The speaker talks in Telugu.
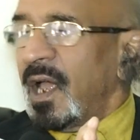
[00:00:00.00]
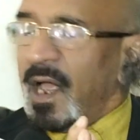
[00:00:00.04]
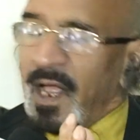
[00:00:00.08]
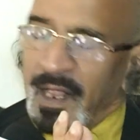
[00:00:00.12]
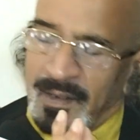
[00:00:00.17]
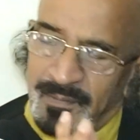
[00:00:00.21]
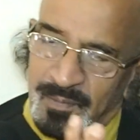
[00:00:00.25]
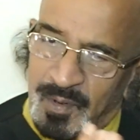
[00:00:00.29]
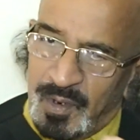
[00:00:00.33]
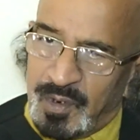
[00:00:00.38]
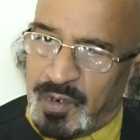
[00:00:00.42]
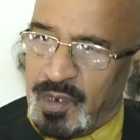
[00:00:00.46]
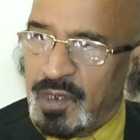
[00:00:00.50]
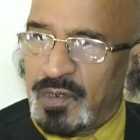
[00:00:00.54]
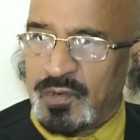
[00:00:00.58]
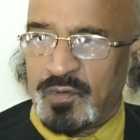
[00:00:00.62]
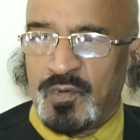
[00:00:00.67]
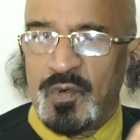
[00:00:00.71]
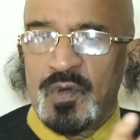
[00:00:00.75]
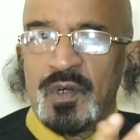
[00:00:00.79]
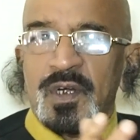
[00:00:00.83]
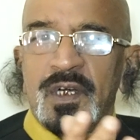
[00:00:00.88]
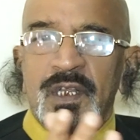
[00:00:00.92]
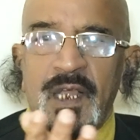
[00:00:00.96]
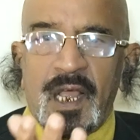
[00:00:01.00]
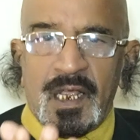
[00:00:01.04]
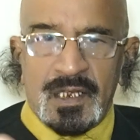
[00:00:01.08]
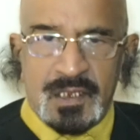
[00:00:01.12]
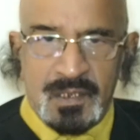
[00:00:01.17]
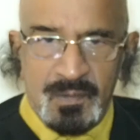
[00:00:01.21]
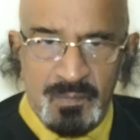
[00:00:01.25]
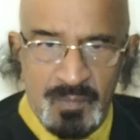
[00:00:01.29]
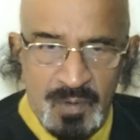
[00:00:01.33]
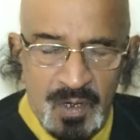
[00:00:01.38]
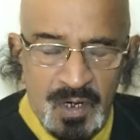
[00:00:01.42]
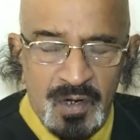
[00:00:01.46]
అది మీరు చేసుకోండి
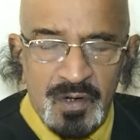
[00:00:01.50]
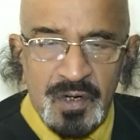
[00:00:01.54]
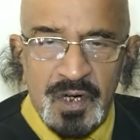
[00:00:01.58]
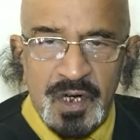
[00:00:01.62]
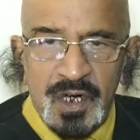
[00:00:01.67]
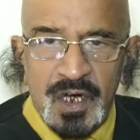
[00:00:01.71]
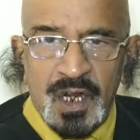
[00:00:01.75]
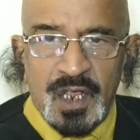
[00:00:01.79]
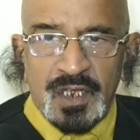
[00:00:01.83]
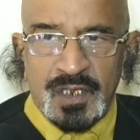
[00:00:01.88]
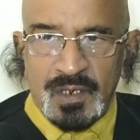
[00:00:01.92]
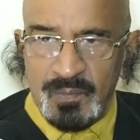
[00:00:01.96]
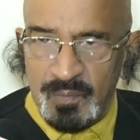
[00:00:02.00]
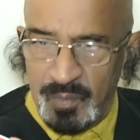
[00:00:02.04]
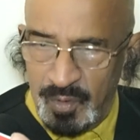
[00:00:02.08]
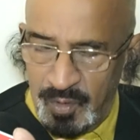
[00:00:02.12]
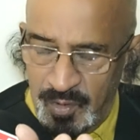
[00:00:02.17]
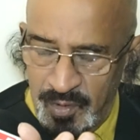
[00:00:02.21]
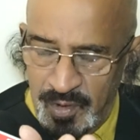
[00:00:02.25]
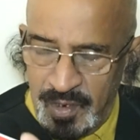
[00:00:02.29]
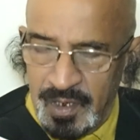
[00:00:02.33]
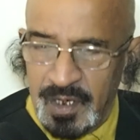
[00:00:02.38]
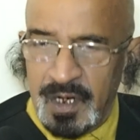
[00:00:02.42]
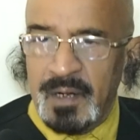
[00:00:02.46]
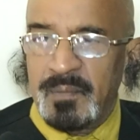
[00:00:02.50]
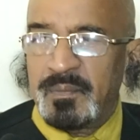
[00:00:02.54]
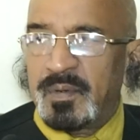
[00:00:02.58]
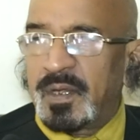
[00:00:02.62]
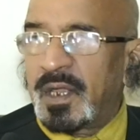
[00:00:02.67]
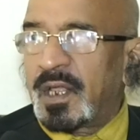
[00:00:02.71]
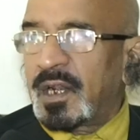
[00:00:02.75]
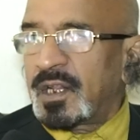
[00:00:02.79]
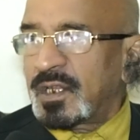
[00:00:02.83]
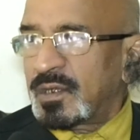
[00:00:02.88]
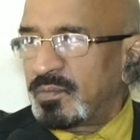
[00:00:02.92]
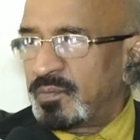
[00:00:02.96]
అసెంబ్లీ నిండి అసెంబ్లీలోనే
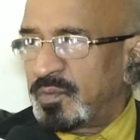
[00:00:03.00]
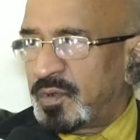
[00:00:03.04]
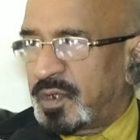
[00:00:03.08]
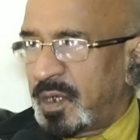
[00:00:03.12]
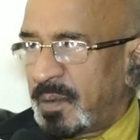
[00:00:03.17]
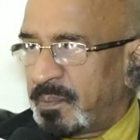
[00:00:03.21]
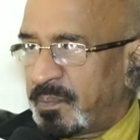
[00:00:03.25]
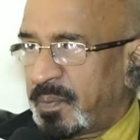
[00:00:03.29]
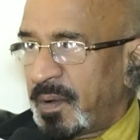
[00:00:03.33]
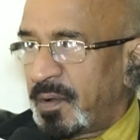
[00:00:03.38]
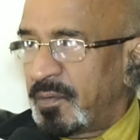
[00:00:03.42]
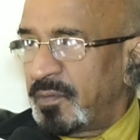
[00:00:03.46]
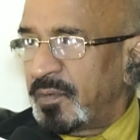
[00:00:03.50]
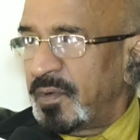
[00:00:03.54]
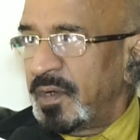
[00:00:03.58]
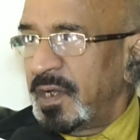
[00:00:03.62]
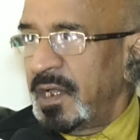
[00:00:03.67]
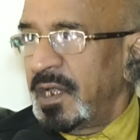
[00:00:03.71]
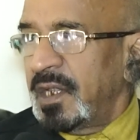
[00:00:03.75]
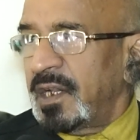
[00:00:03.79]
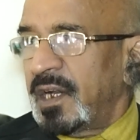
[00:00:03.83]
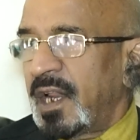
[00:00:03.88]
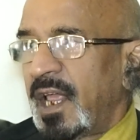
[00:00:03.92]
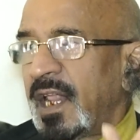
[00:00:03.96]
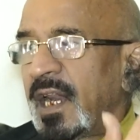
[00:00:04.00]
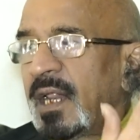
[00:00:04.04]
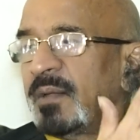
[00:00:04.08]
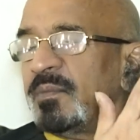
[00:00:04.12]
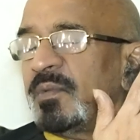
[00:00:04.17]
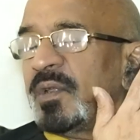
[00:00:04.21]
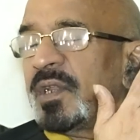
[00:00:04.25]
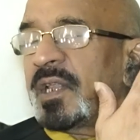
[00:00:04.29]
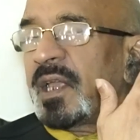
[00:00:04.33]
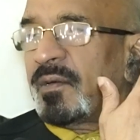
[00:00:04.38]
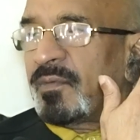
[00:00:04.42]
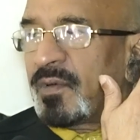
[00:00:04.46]
బీఆర్ఎస్ చెప్పాము దాని
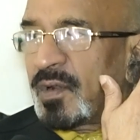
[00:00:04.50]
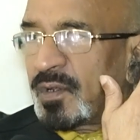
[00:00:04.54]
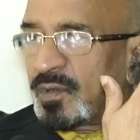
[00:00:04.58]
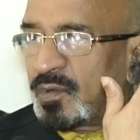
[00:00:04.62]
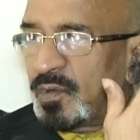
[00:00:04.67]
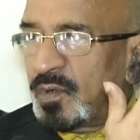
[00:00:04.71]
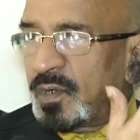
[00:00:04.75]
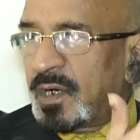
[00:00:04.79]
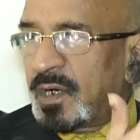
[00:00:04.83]
మీరు ఎవరితో